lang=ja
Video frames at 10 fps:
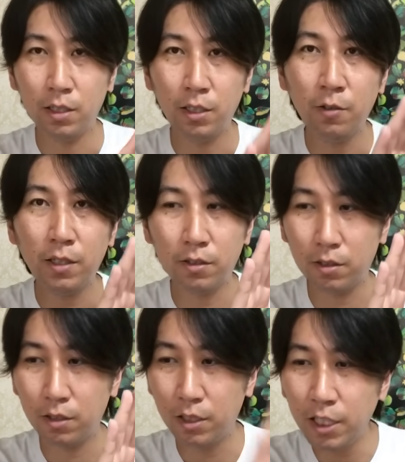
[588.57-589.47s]
いわゆる
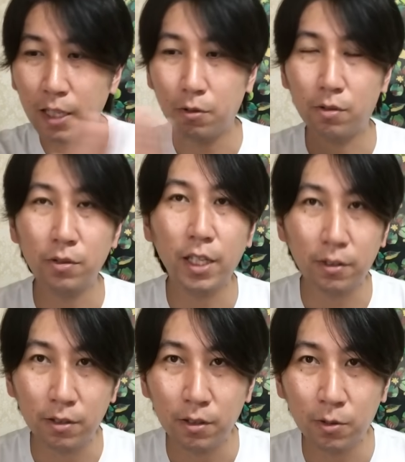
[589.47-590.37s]
2段を踏んでい
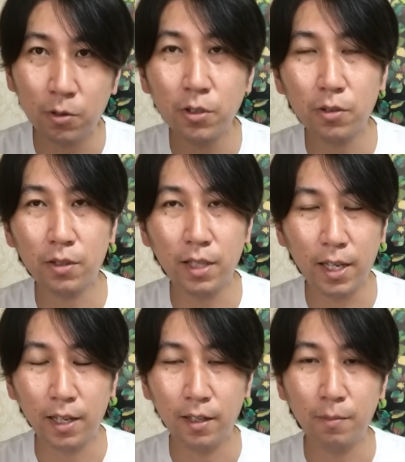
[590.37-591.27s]
くことによっ
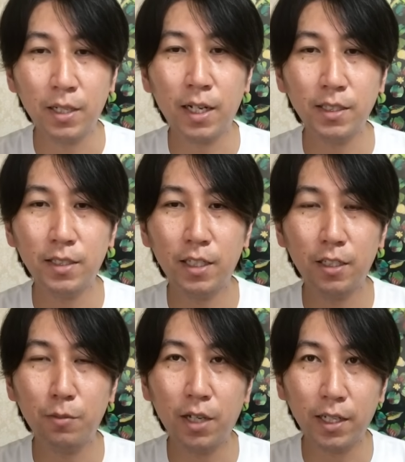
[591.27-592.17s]
て、まあ、完全
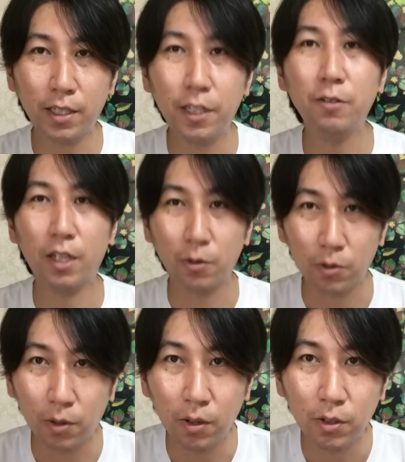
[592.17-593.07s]
に無害化できるだろう
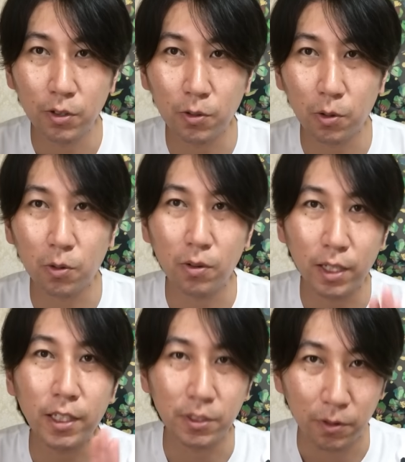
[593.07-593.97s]
ということ
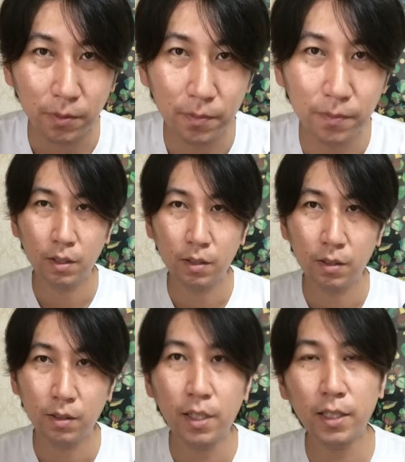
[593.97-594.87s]
なんですよ。
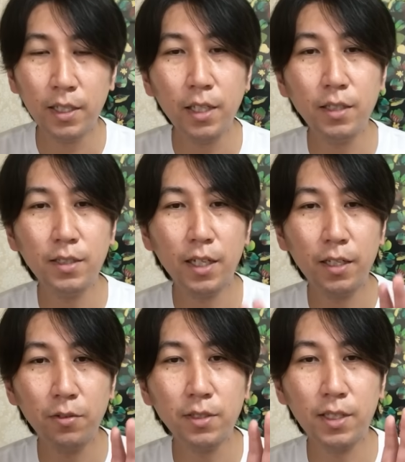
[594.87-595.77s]
で現
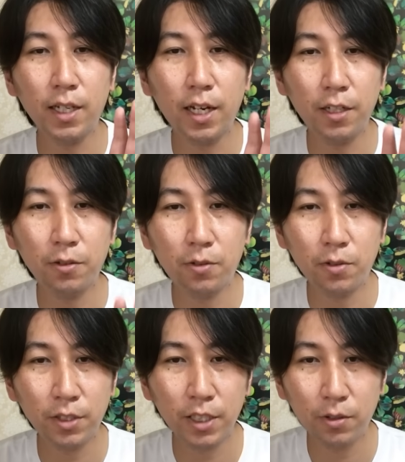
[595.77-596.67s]
在の世界の
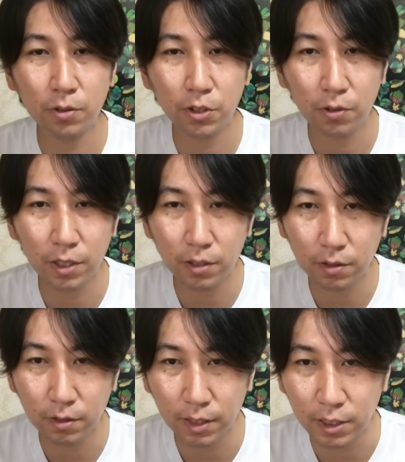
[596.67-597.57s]
放射能処理技
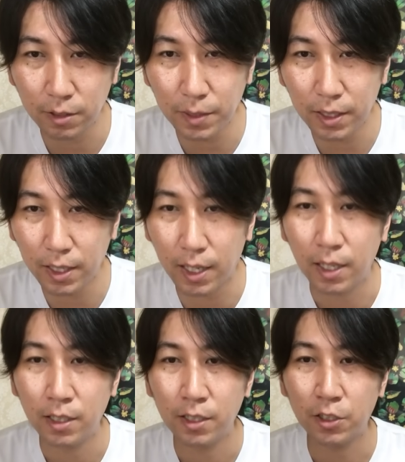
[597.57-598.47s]
術は全てが
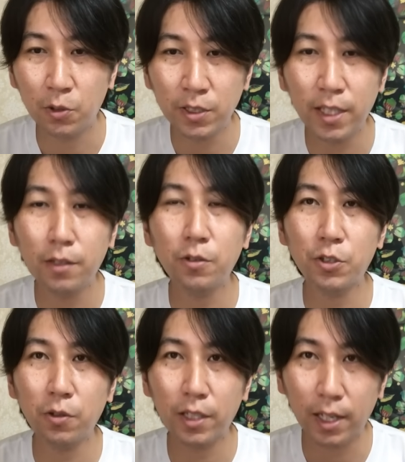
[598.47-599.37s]
除染の
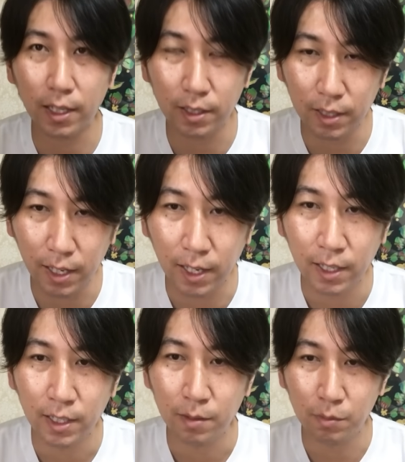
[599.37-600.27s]
処理であって
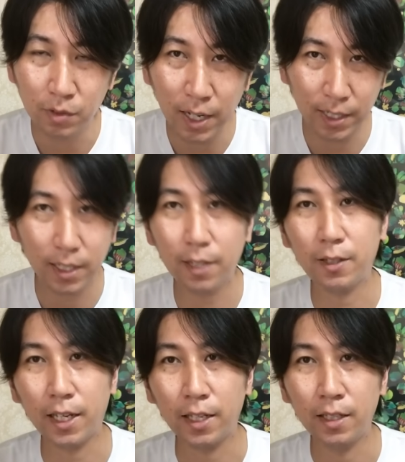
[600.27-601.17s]
無害化で
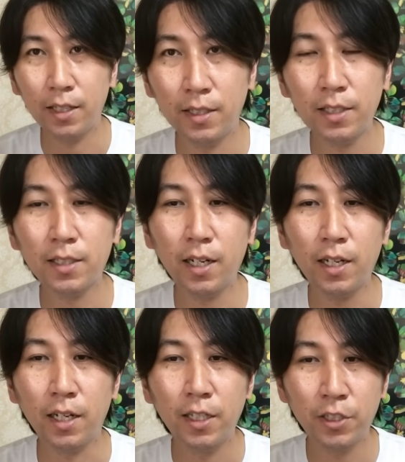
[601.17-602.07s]
はないですか
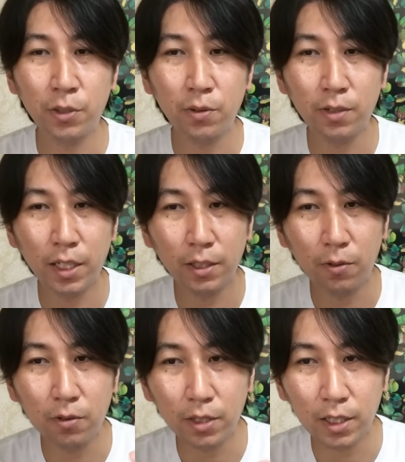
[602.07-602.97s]
ら将来に
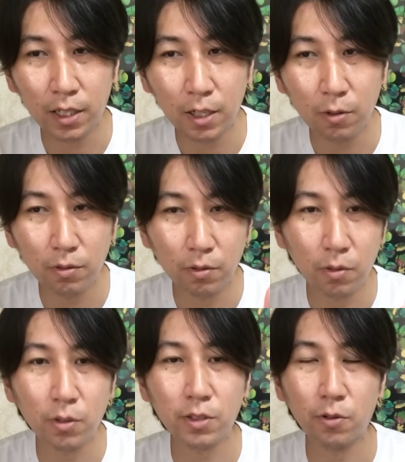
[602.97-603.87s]
大きな過去問を
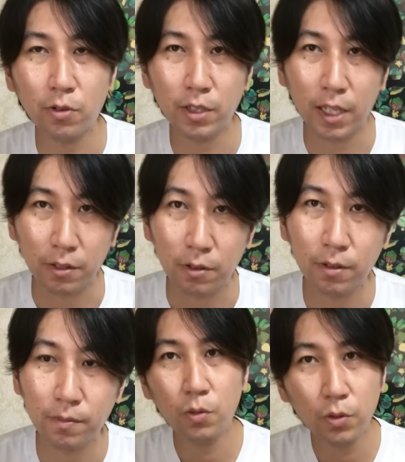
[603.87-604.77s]
残すことになると
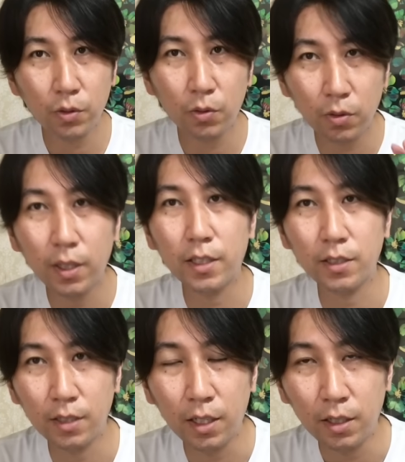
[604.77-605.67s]
ということなんで
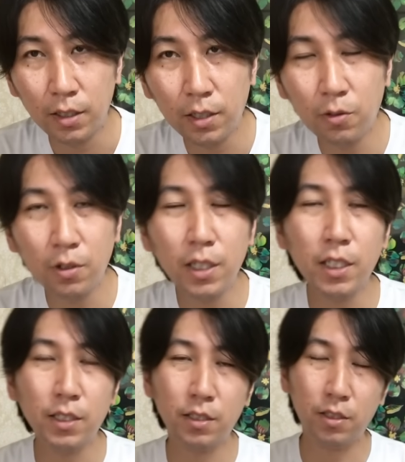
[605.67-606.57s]
すね。でこれが
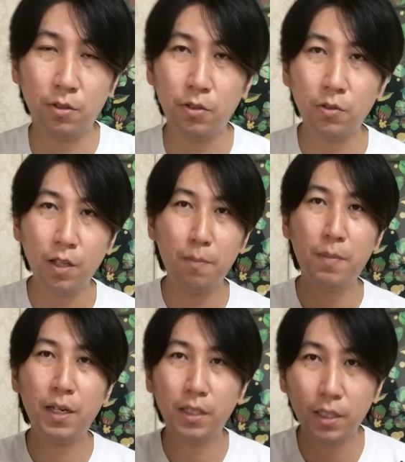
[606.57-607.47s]
ですねその4年
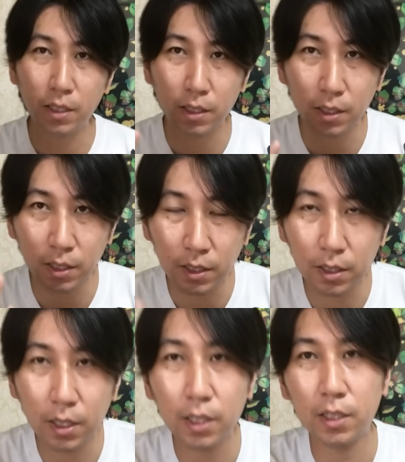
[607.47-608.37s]
前に行っ
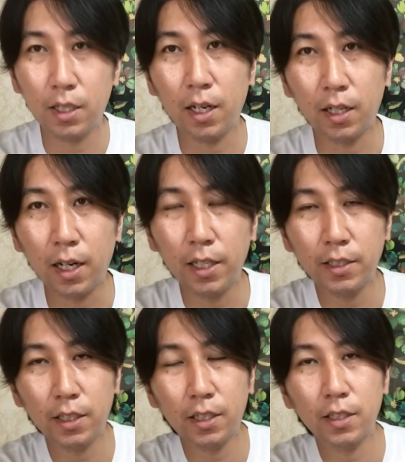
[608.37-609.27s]
てきた会
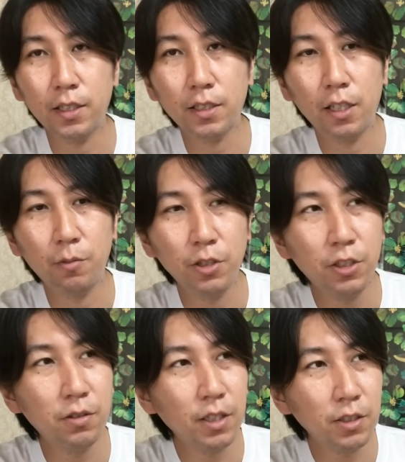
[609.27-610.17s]
社なんですけども
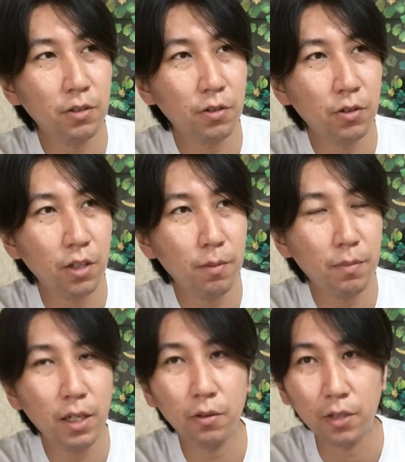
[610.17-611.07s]
一応ねその4年
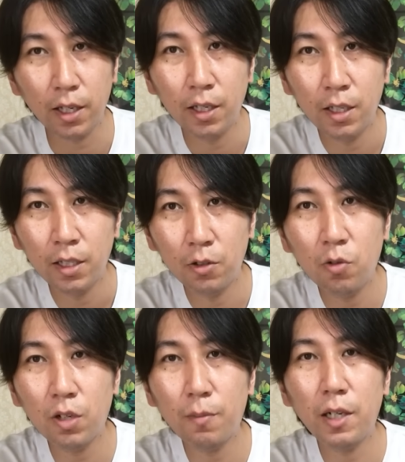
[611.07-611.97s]
前のね
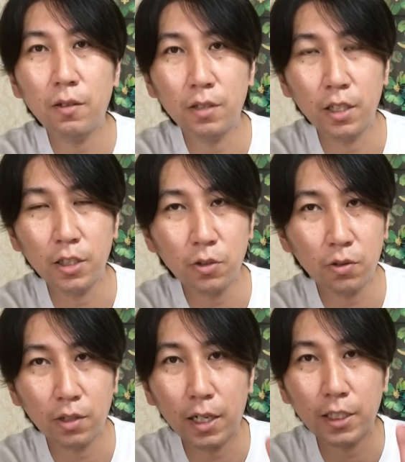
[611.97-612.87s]
動画もあるんでねちょっ
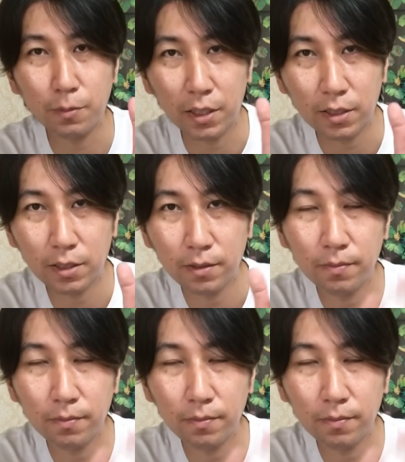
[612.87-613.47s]
と流します。